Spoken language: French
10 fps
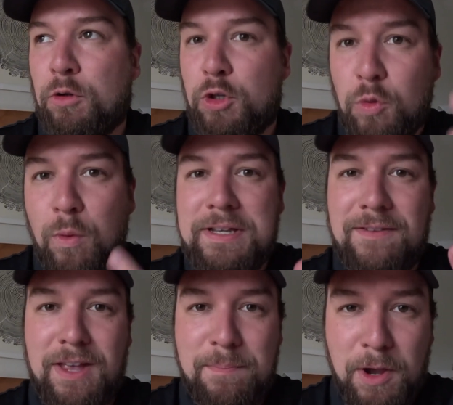On a trois
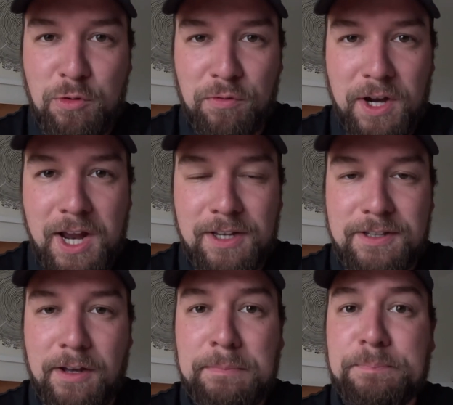événements à couvrir
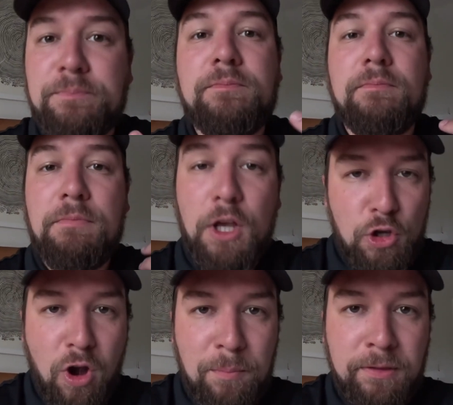ensemble.
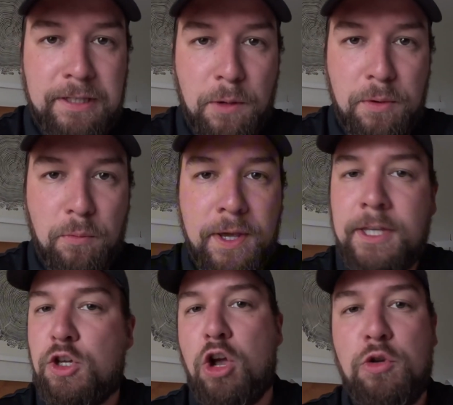Il y a le Monterey
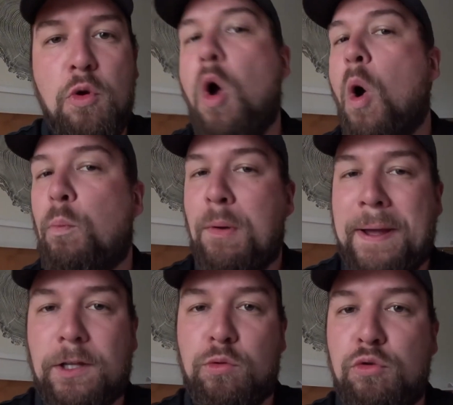Week qui a lieu un peu
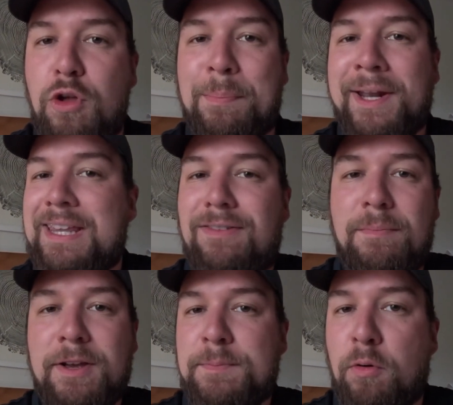partout. Il y a plein
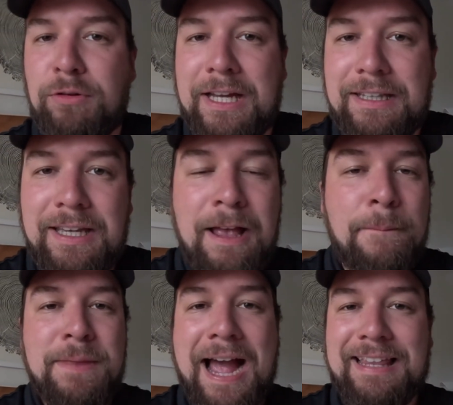d'événements spontanés
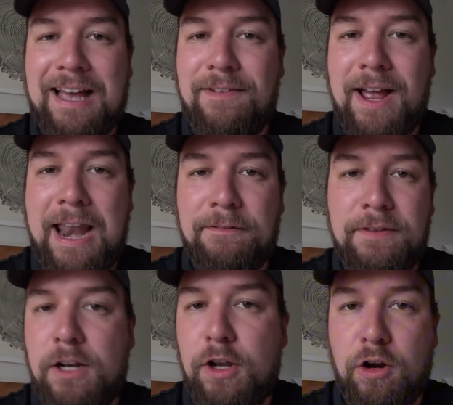à travers la
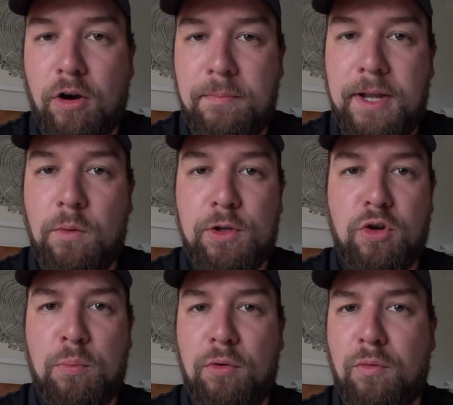ville de Carmel où
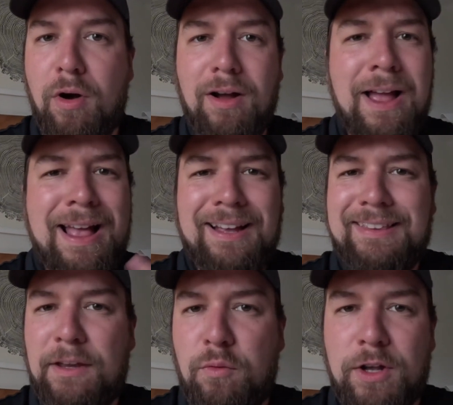est-ce qu'on peut voir
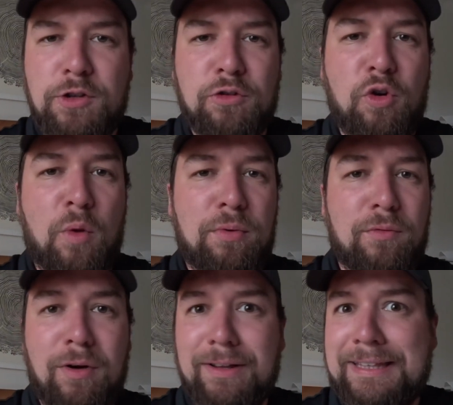des voitures, on peut
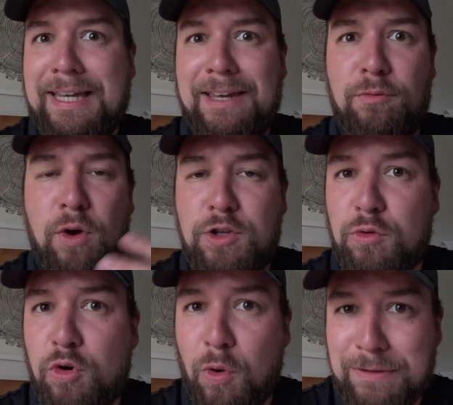voir des
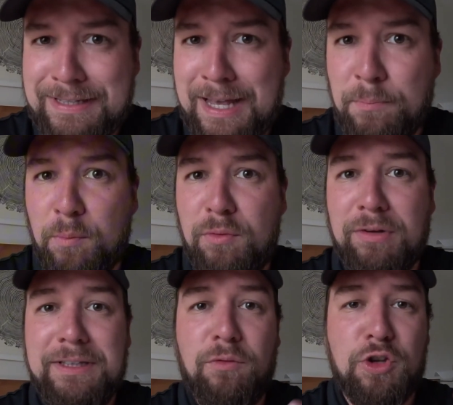voitures concept, on peut
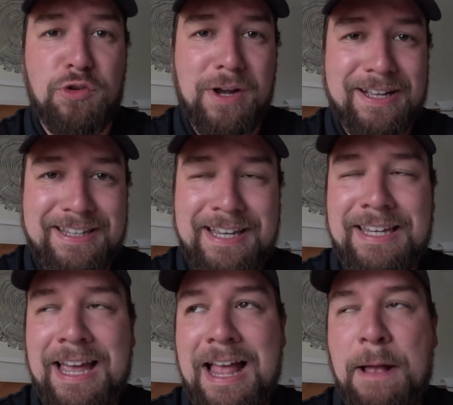voir des voitures
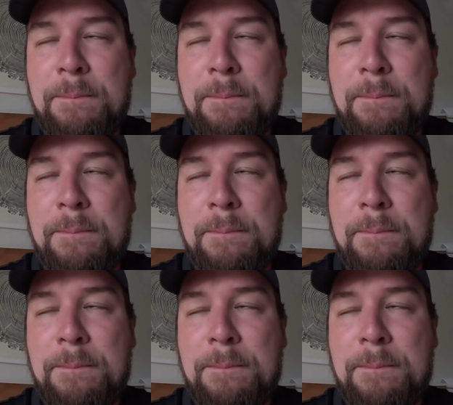antiques.